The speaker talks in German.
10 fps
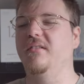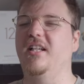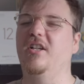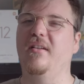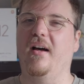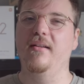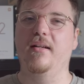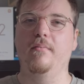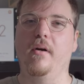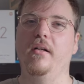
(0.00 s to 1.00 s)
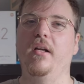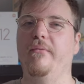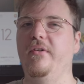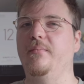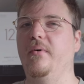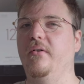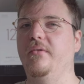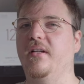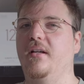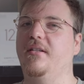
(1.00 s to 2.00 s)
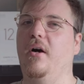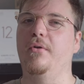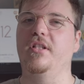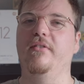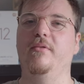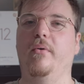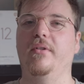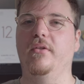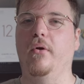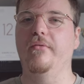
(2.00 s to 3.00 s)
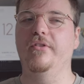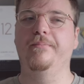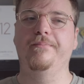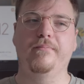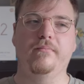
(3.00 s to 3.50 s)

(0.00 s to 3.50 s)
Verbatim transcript: Zeige ich den Alltag mal, wie es bei uns eigentlich aussieht, wie es bei uns läuft.